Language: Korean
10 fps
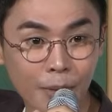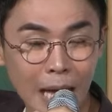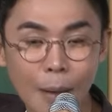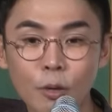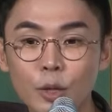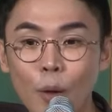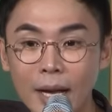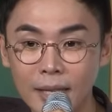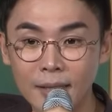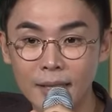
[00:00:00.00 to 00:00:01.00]
아버지
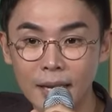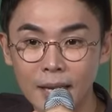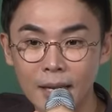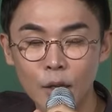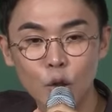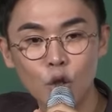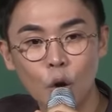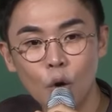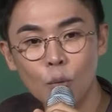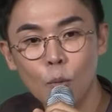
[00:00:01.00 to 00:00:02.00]
왕 되는데
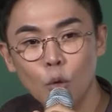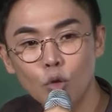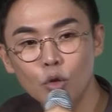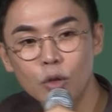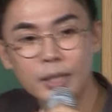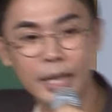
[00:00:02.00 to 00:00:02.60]
정몽주를